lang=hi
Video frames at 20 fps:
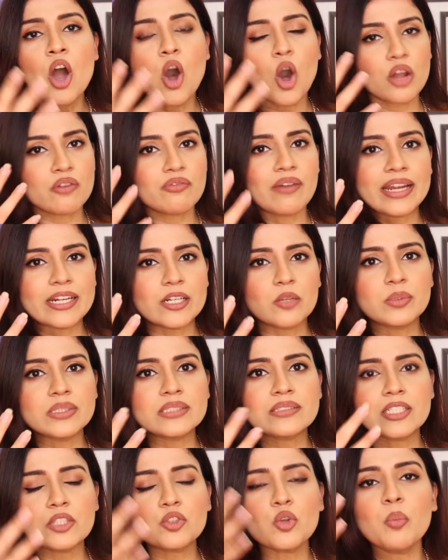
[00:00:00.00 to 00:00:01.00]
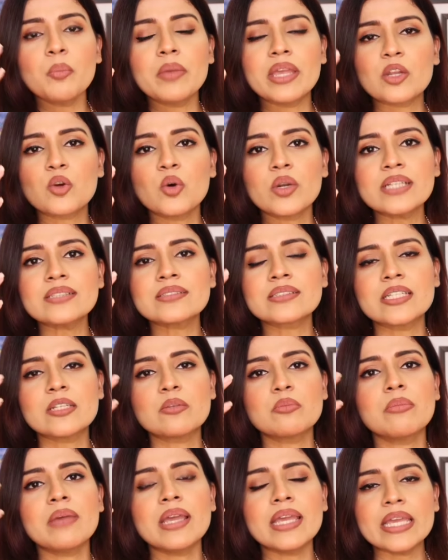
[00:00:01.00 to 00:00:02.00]
और वाइटामिन सी तो मेरे को ना
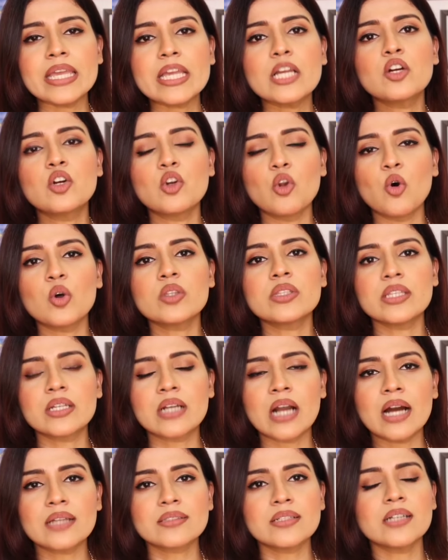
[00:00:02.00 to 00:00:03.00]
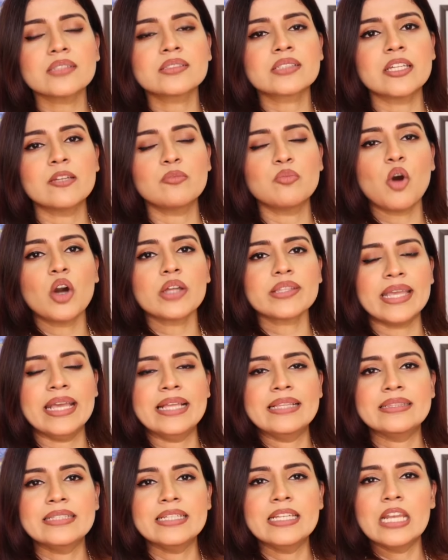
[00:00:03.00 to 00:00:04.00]
स्किन में एक ग्लो दिखा था स्किन बहुत
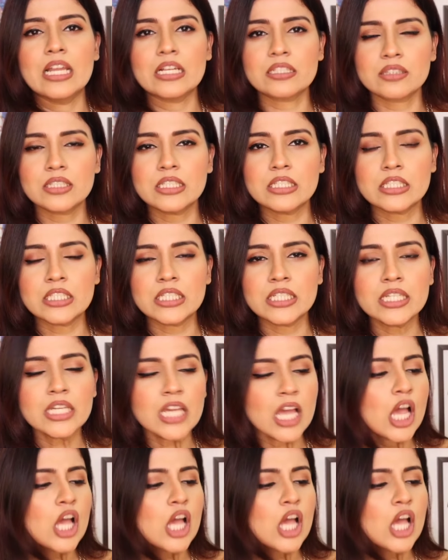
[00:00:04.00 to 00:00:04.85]
हेल्दी लगती थी